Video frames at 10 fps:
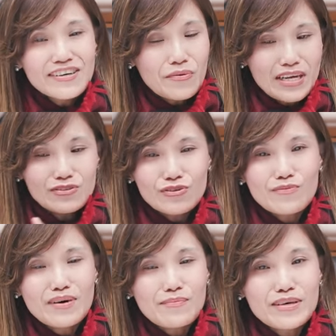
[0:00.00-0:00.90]
完
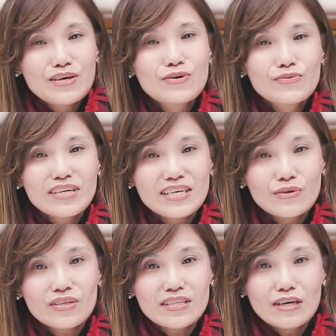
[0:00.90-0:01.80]
全把迷雾理
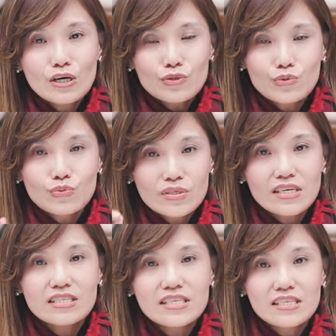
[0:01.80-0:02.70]
论的组
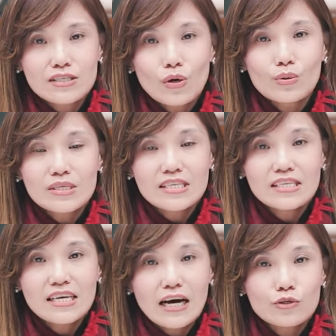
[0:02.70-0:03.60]
成东
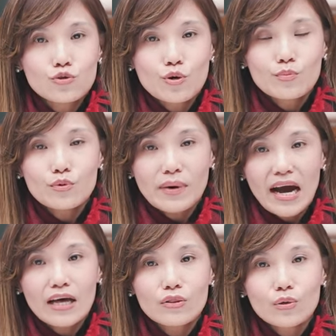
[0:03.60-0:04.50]
西啊，全部把
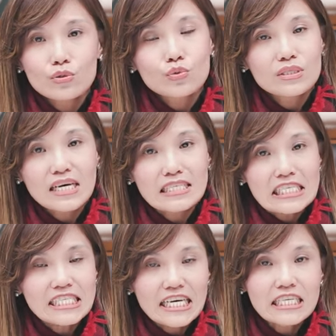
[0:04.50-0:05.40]
它浓缩在这
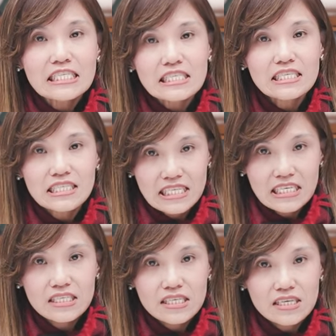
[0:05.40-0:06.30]
三个字的
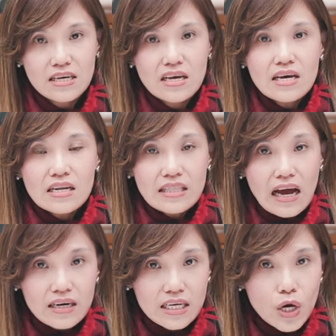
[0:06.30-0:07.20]
简写。
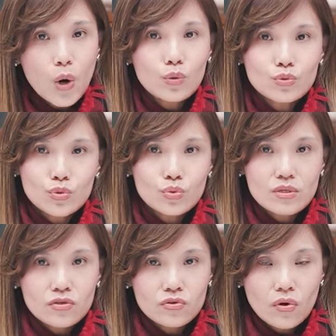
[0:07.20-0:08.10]
当你恐惧
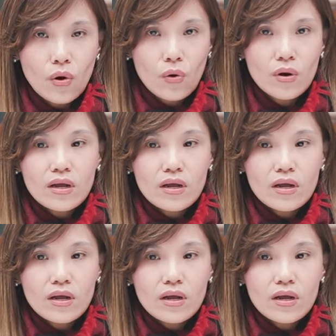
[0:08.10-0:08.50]
的时候，